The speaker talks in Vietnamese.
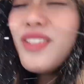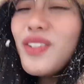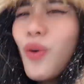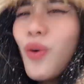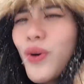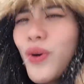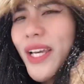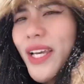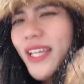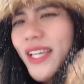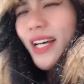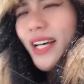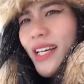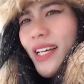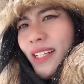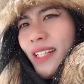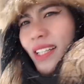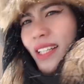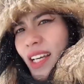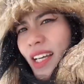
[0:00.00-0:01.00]
của cái à,
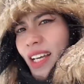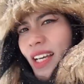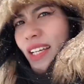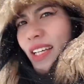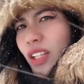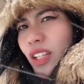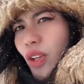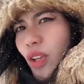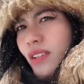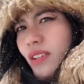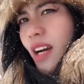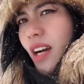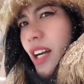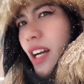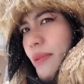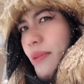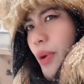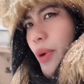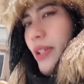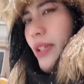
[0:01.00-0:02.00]
cái tuyết rơi
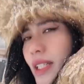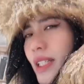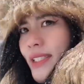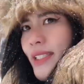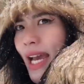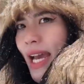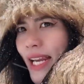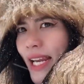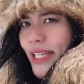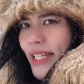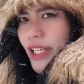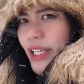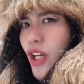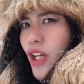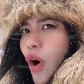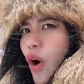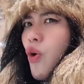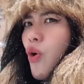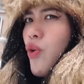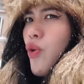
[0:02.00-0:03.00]
đó mọi người này là cái
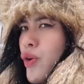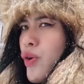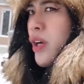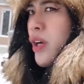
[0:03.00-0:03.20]
khu uh,